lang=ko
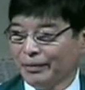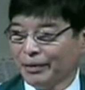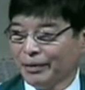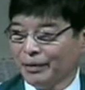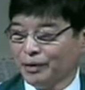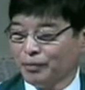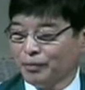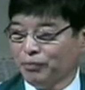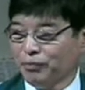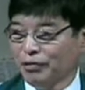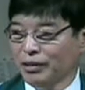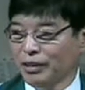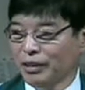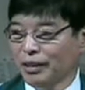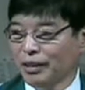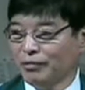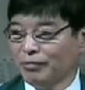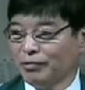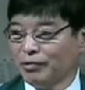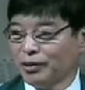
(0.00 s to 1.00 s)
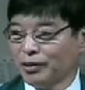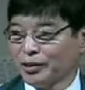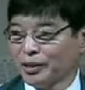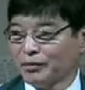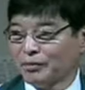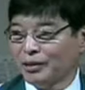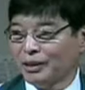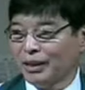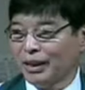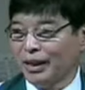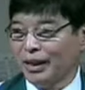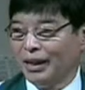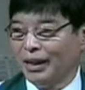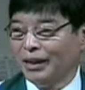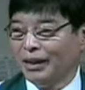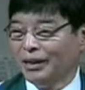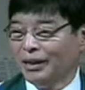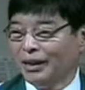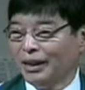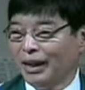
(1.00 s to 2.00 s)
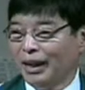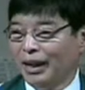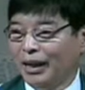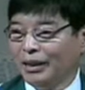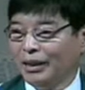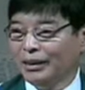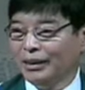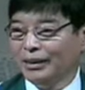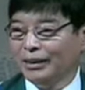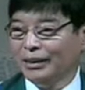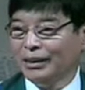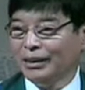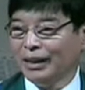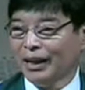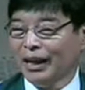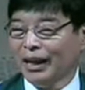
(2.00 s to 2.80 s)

그래서 부인이 물었습니다. 아니